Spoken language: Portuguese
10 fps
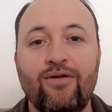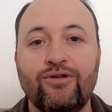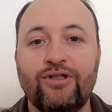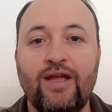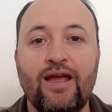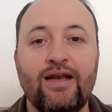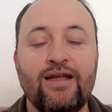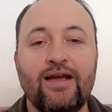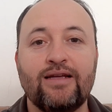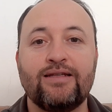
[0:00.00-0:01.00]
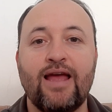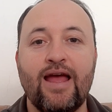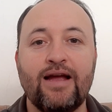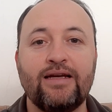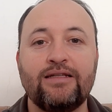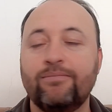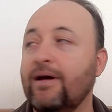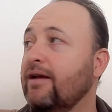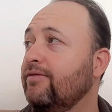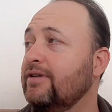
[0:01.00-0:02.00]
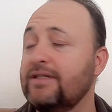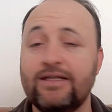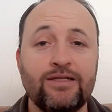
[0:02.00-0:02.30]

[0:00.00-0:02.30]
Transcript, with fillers: onde tem ali as regras para fazer